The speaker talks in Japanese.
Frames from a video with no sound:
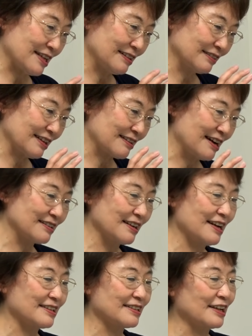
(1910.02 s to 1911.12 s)
さんが考
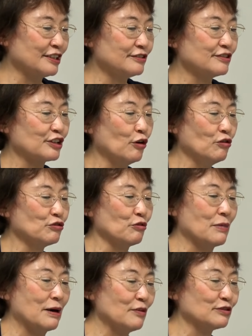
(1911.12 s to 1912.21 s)
えている日本を
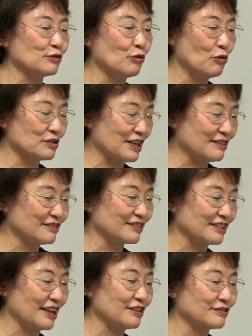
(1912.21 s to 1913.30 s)
守る方策っ
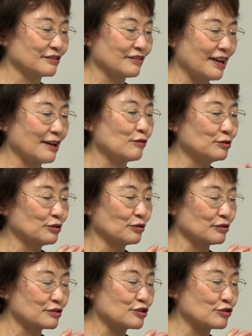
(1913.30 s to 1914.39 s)
ていうので今度
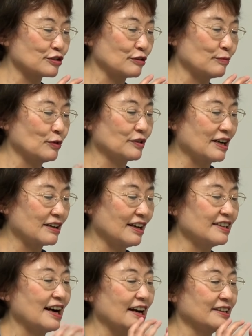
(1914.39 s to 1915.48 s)
の中期防なんか
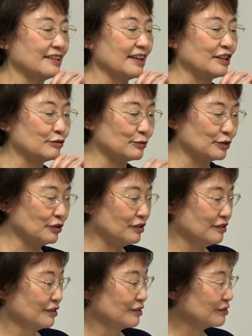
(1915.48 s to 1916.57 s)
に入っているもの
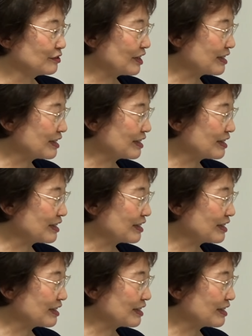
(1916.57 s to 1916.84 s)
の